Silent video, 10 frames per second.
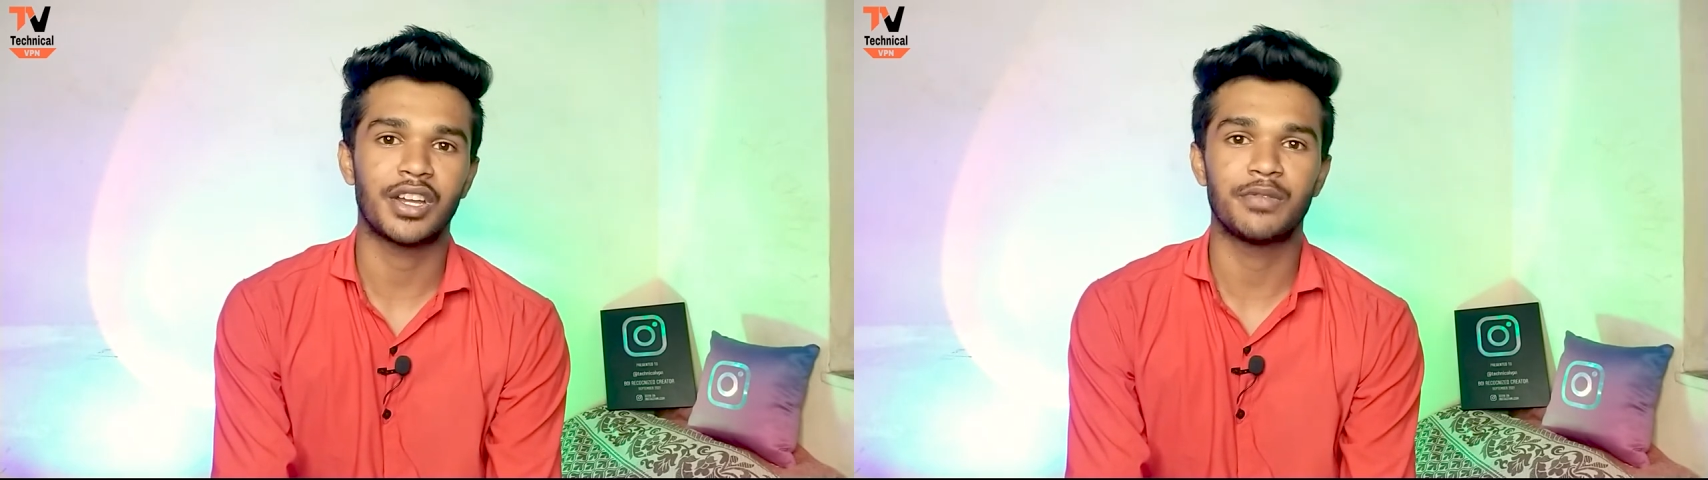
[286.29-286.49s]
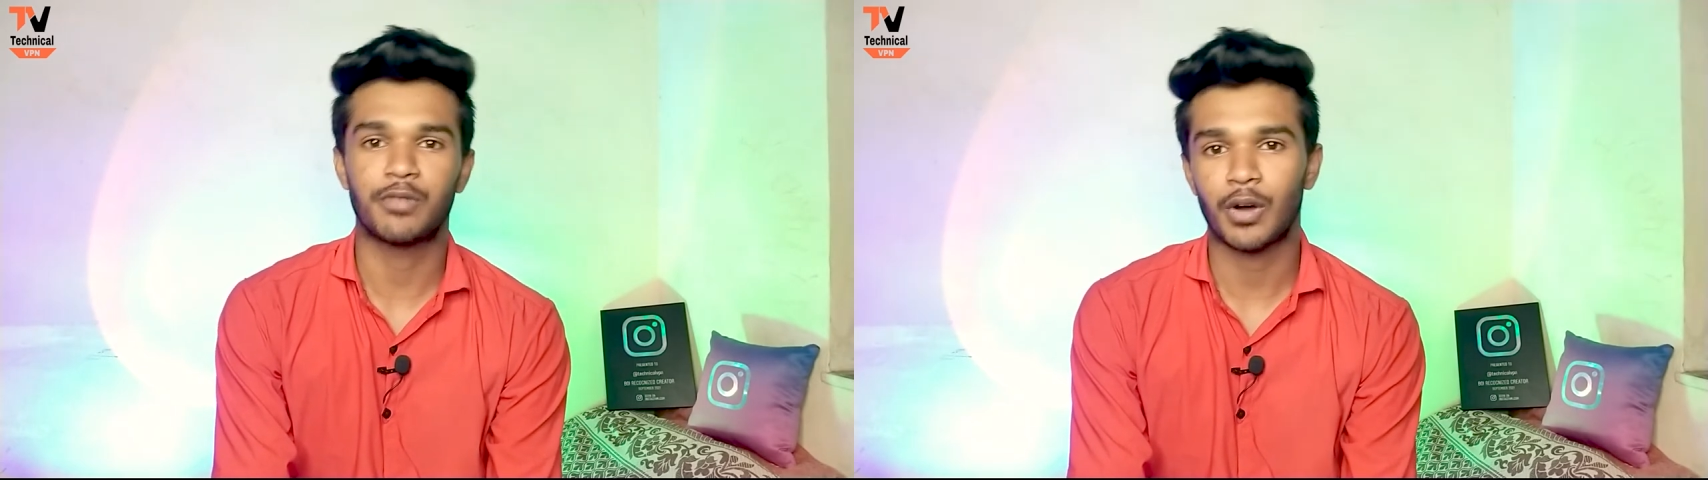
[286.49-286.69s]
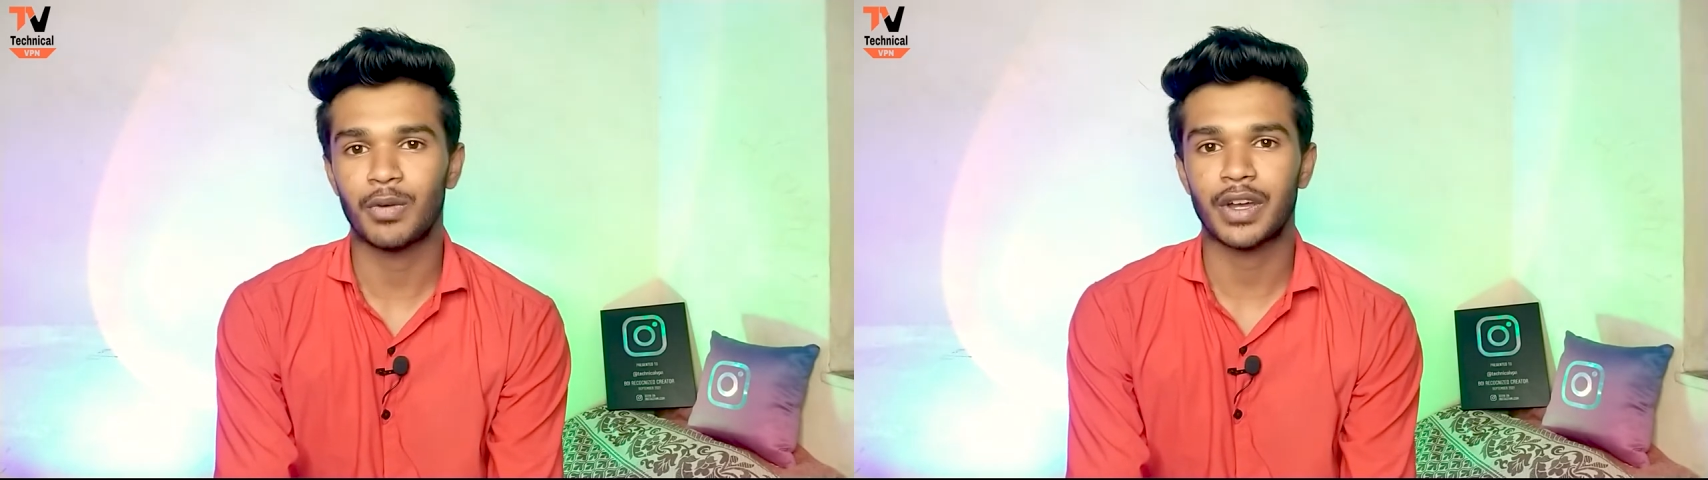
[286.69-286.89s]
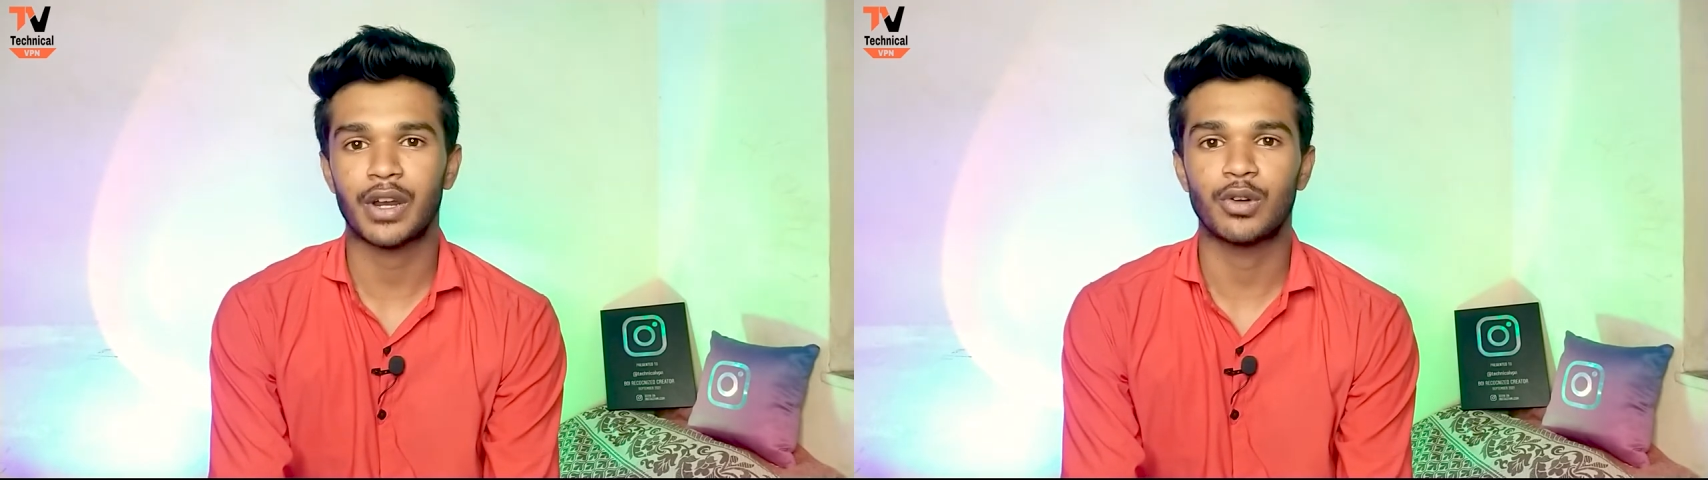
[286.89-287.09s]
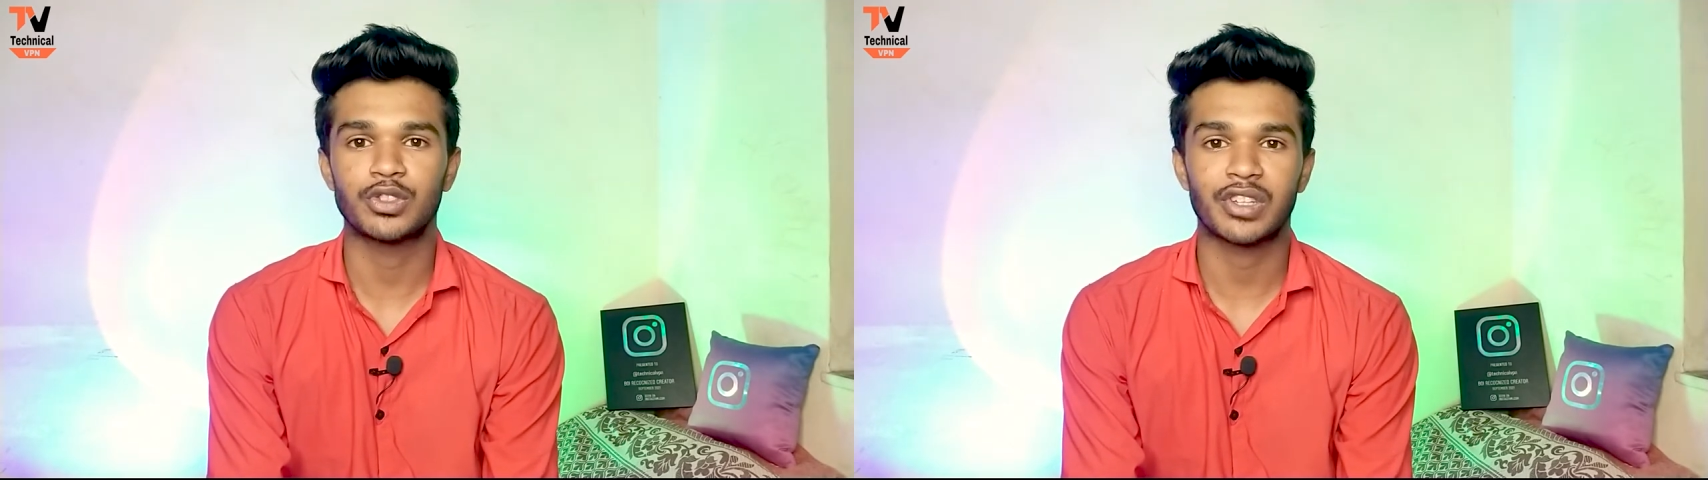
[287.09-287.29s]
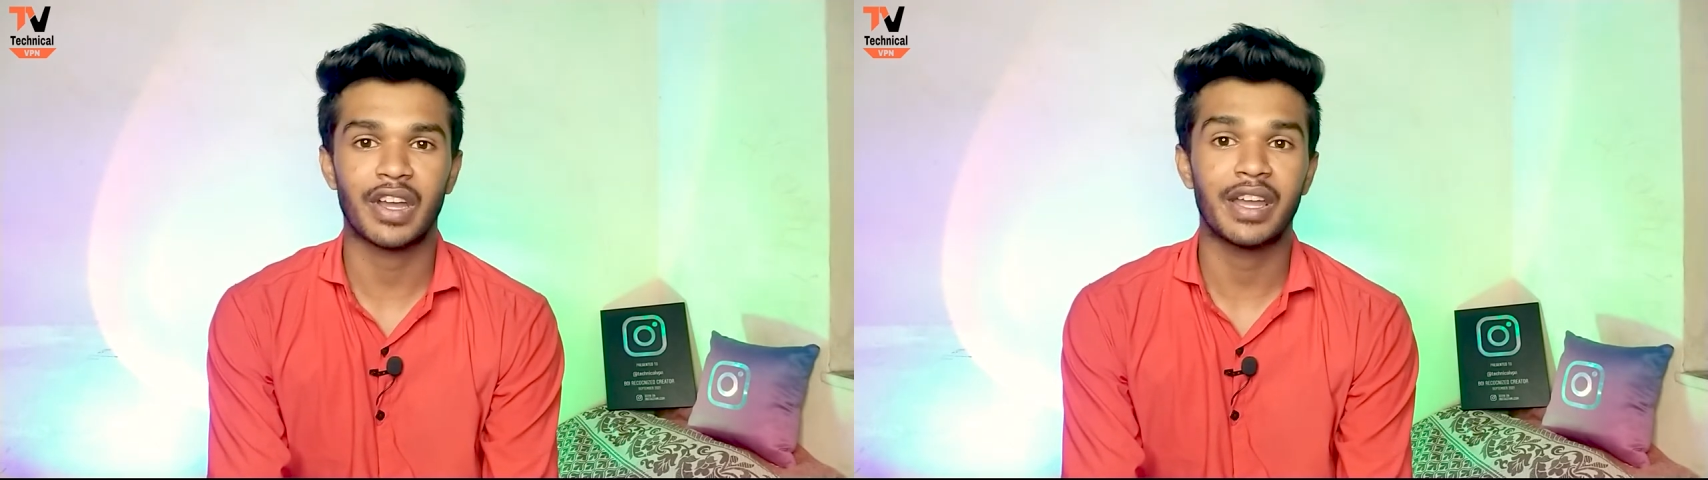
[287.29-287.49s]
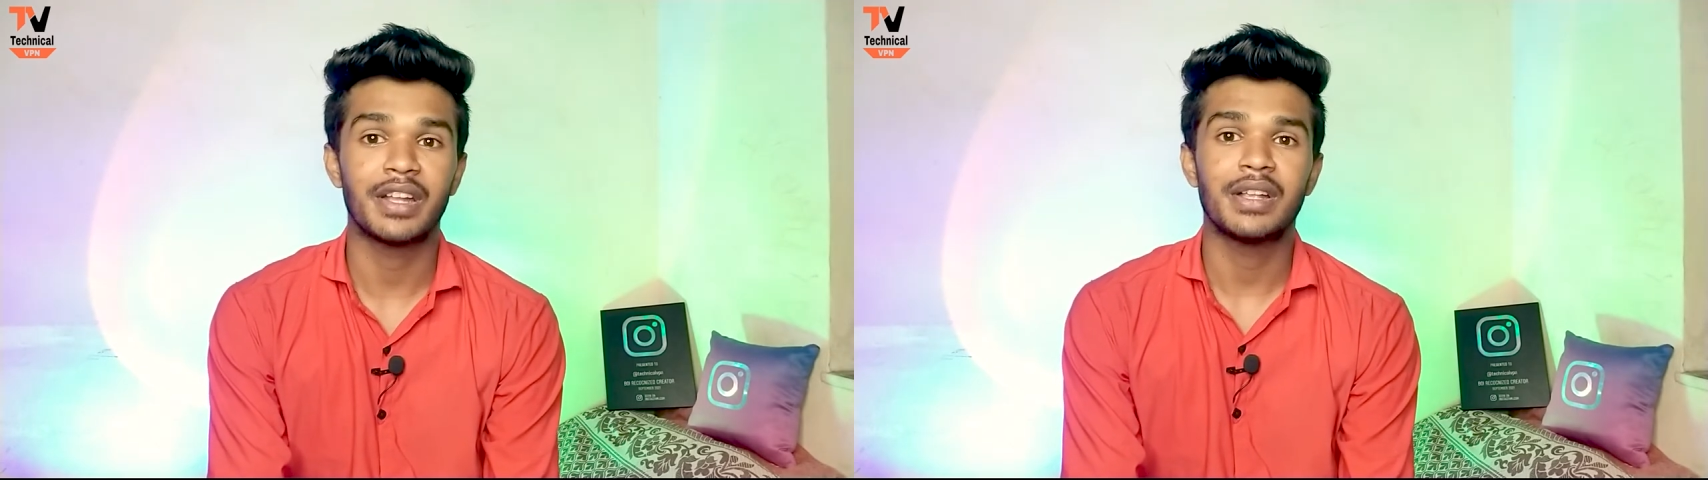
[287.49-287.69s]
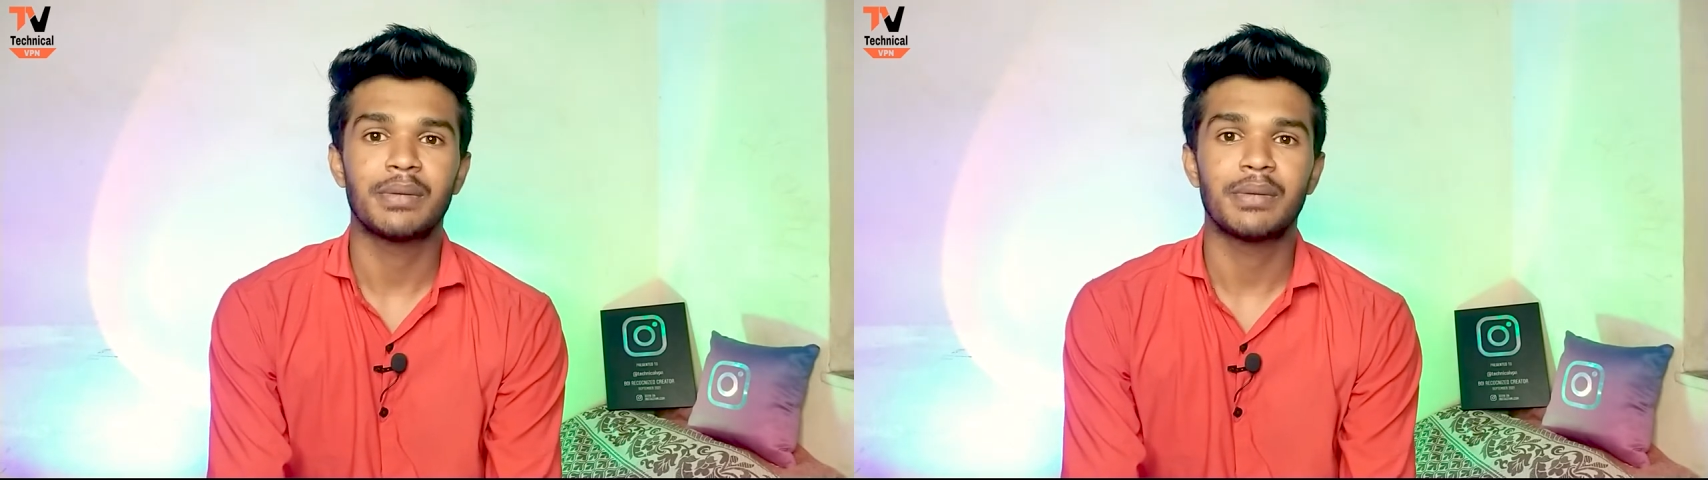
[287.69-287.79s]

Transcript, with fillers: इन्फॉर्म वगैरह हो चुका है